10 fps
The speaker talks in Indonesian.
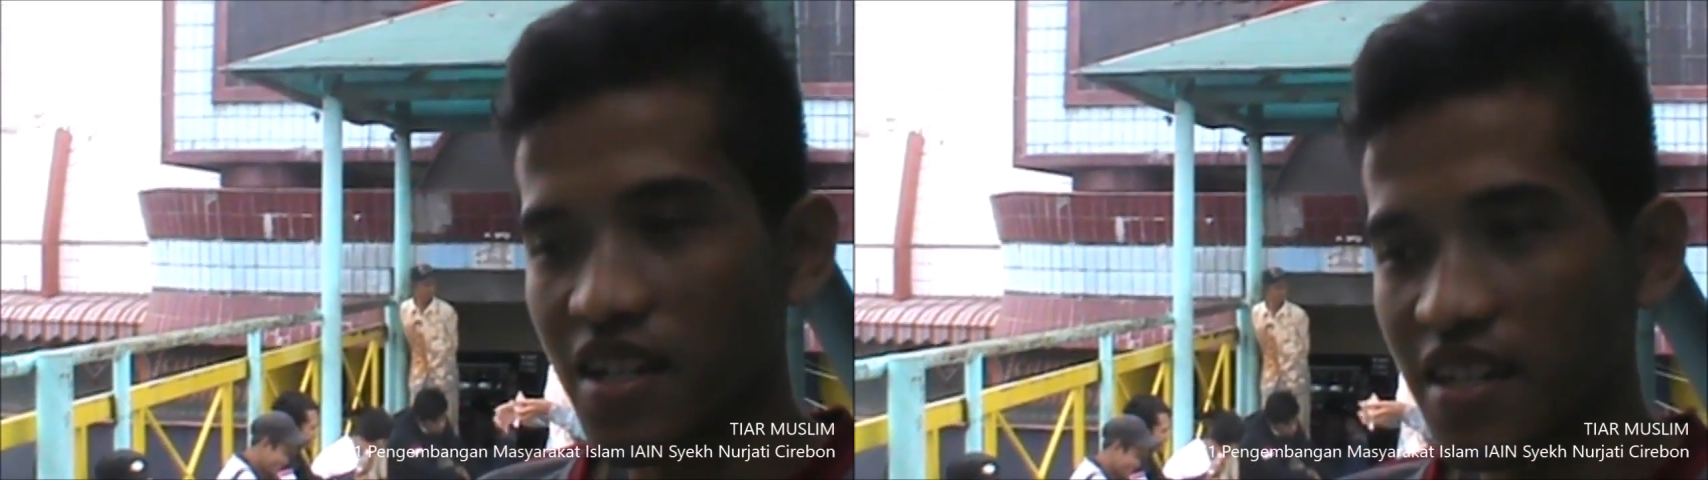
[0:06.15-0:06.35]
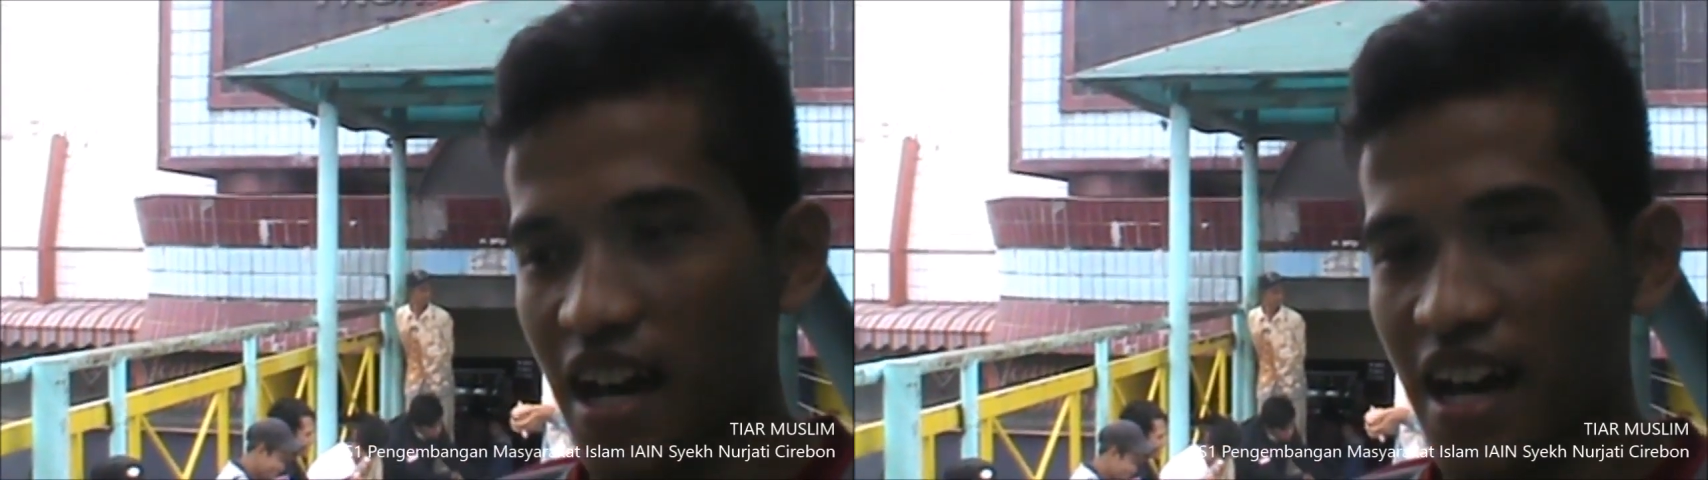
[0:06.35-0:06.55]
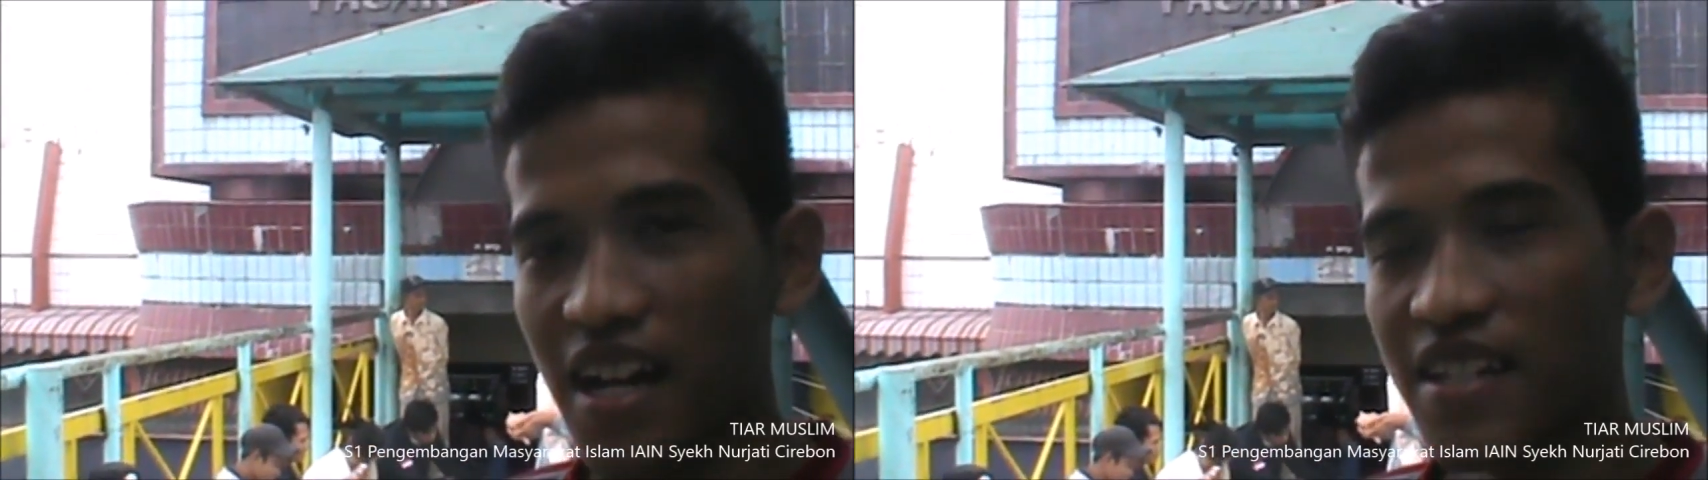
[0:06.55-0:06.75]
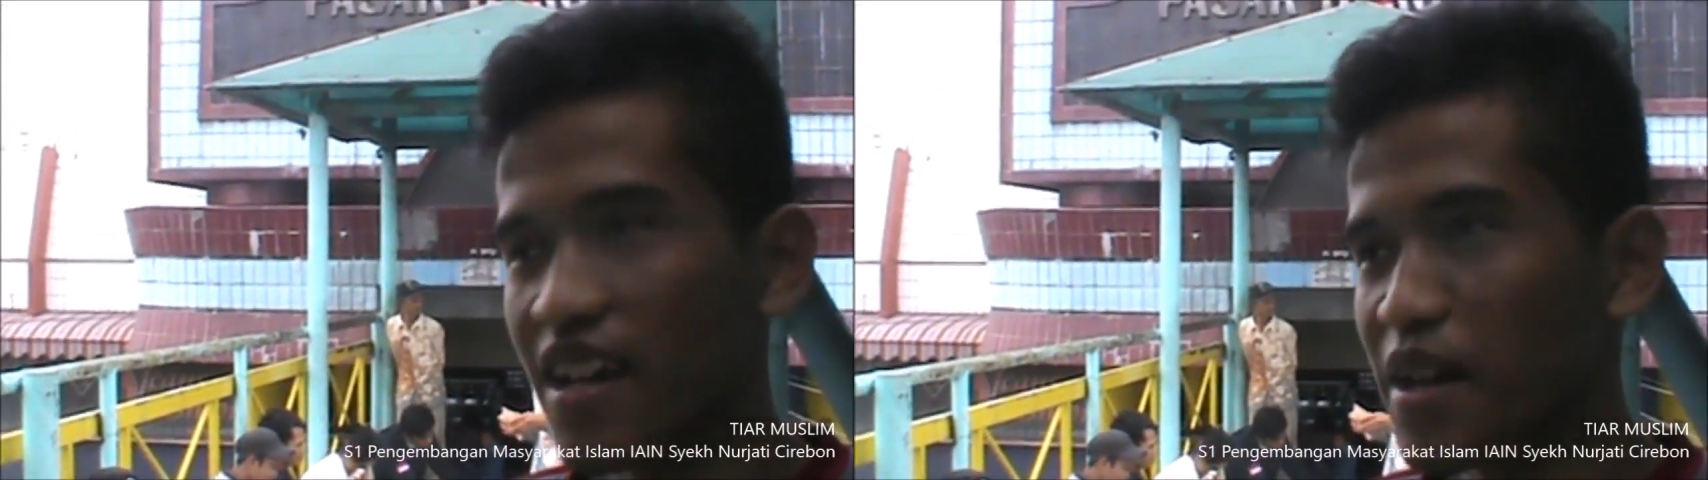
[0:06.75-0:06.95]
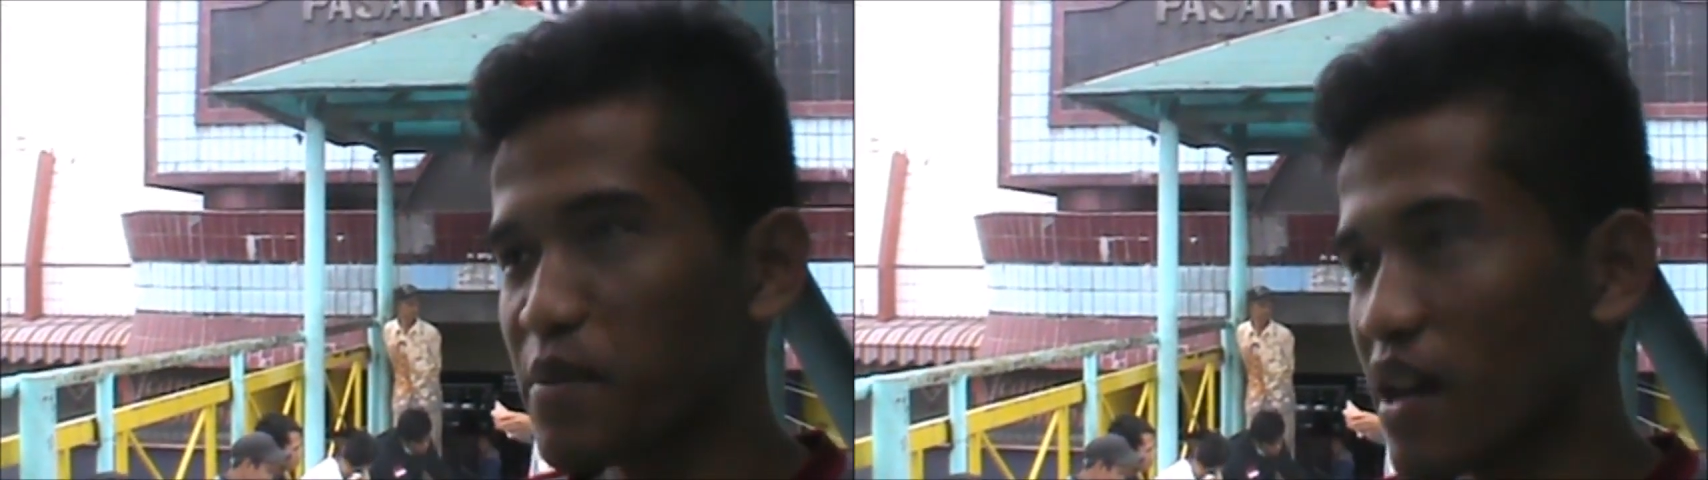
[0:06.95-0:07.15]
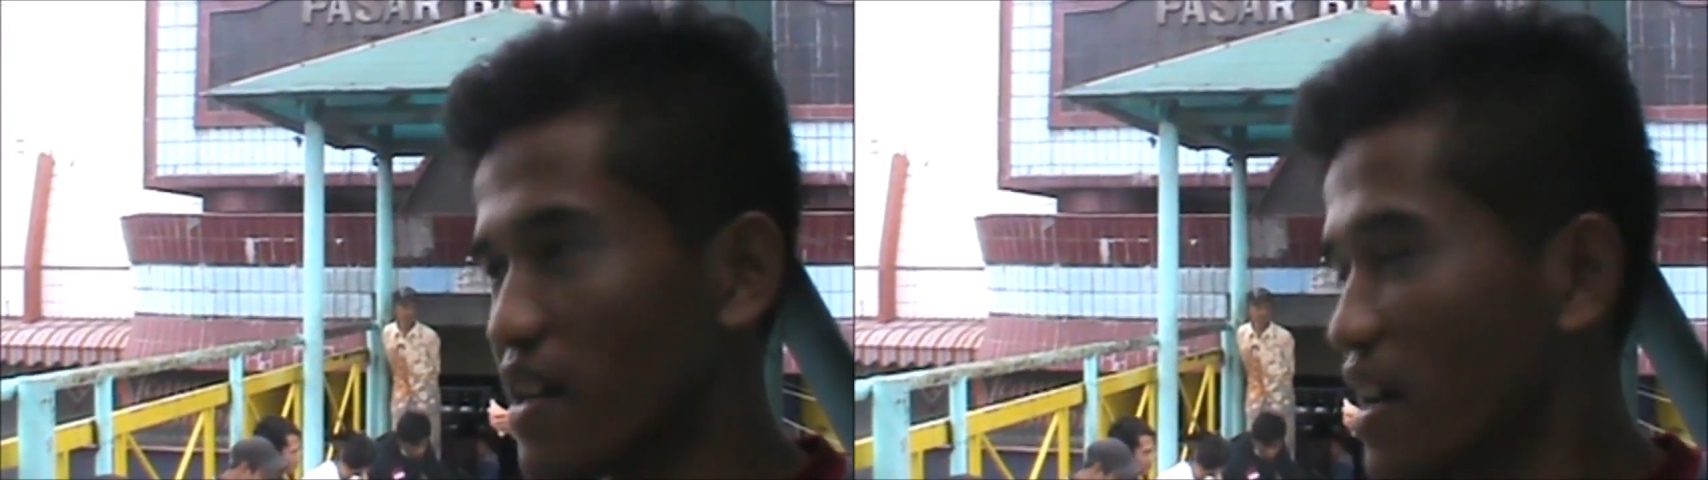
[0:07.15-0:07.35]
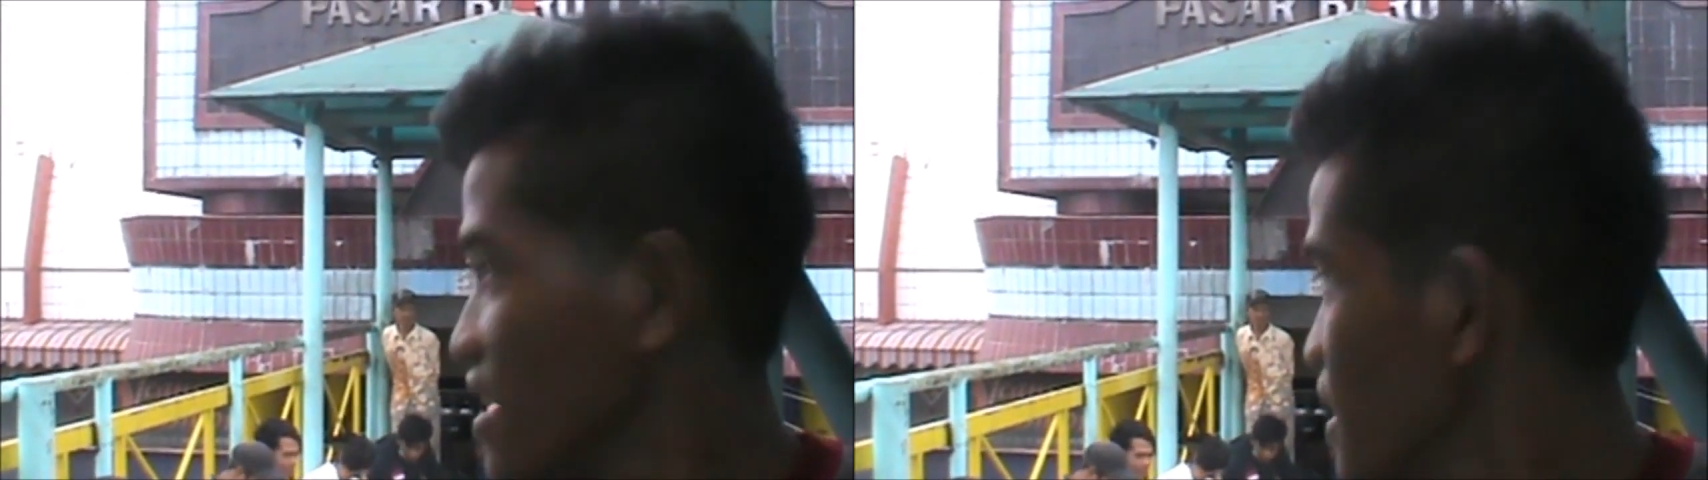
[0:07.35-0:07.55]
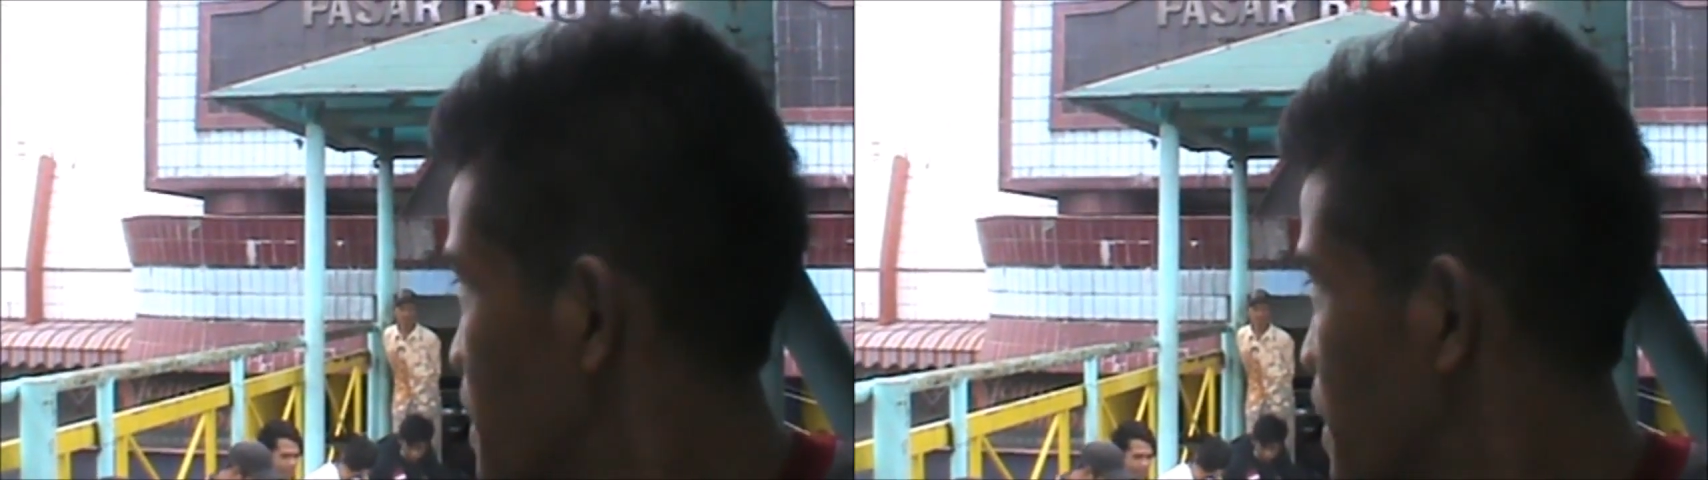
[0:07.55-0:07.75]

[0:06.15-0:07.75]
Sekarang saya berada di